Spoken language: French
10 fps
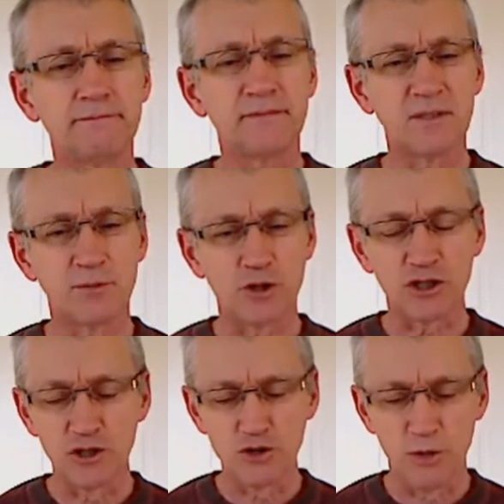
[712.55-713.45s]
C'est pour ça que
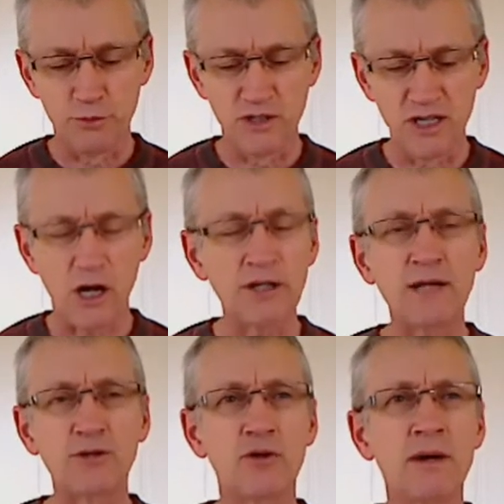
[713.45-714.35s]
Jésus a pu dire
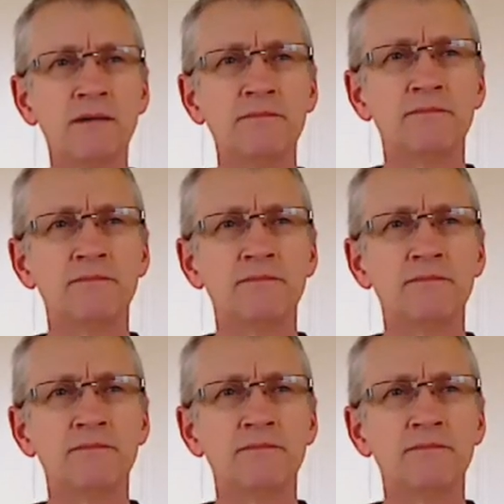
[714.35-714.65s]
honnêtement,